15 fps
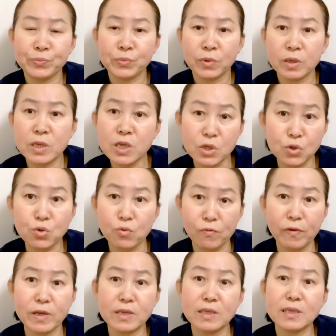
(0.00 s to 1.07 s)
你去
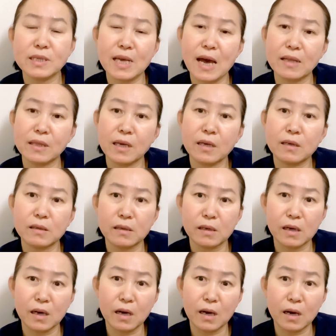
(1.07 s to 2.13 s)
问一下那
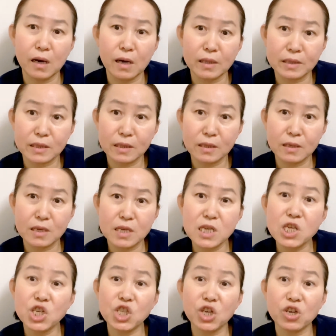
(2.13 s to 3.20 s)
个。
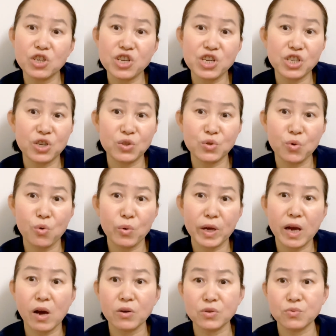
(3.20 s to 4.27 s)
医生，医生就会
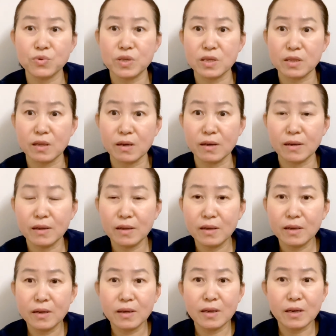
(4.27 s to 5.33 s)
告诉你的，
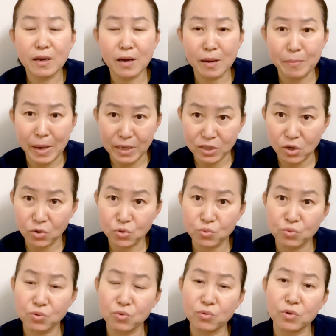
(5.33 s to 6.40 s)
呃，买酵素
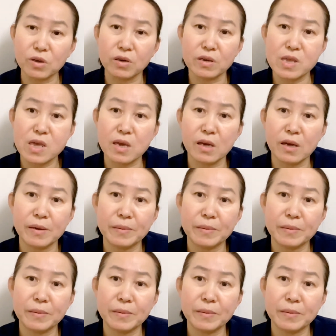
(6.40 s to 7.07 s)
就可以